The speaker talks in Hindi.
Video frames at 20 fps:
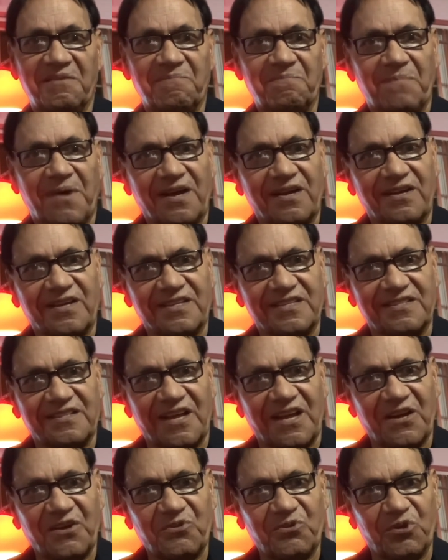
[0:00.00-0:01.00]

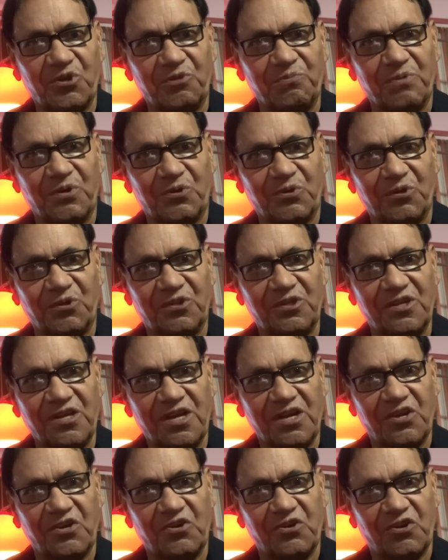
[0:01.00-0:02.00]
पाकिस्तान खुद ब खुद
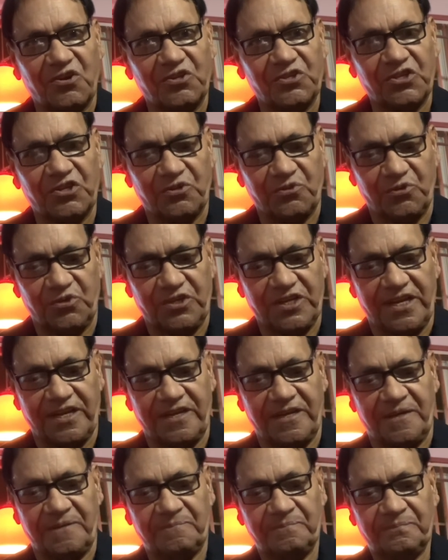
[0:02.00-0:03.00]
रोशन हो
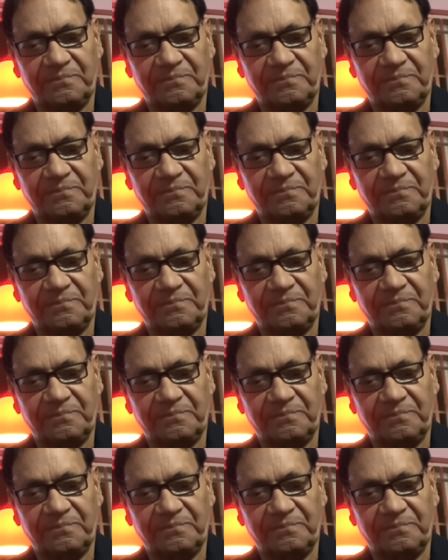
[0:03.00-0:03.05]
जाएगा